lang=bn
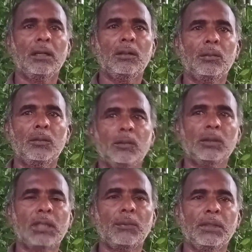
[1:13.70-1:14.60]
এখনের মধ্যে
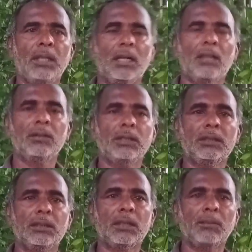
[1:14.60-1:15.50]
ওই সামনে দেখা
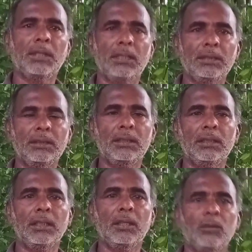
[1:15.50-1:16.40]
হয়েছে সামনে দেখেছি
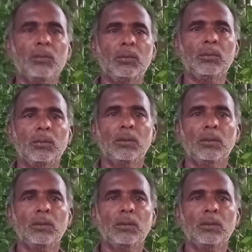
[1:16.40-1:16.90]
এইটুকু